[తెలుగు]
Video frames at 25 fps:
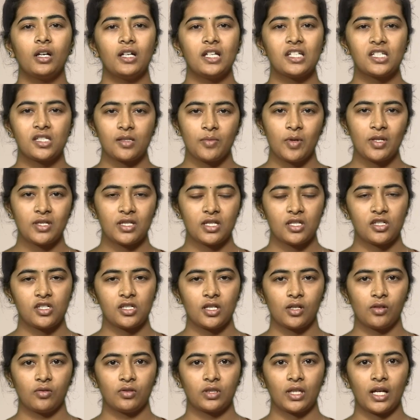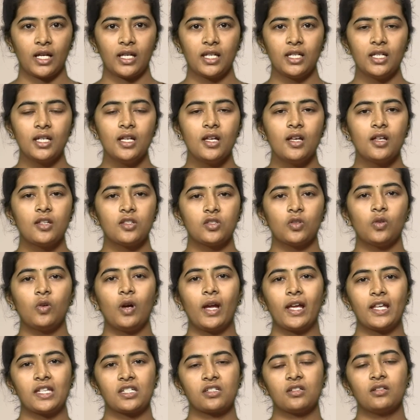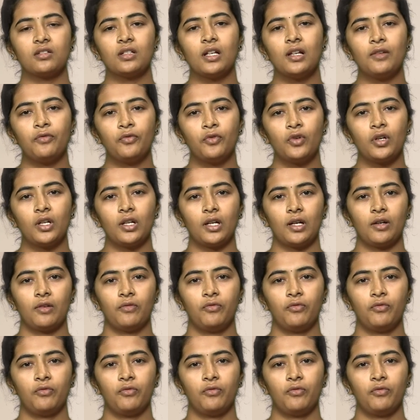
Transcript: డిస్టర్బెన్సెస్ జరుగుతాయి సో ఎక్స్టర్నల్ ఫుడ్